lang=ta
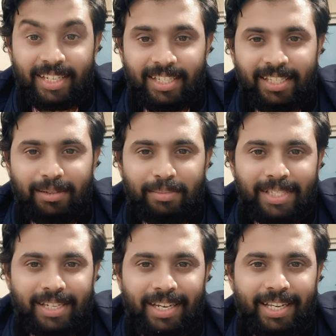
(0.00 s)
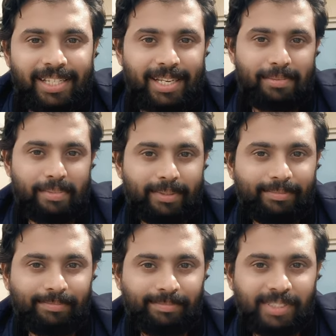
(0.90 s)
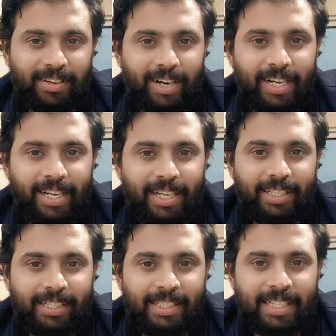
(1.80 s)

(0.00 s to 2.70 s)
ஜஸ்ட்டு மிஸ்ஸில் எஸ்கேப் என் வாழ்க்கையில்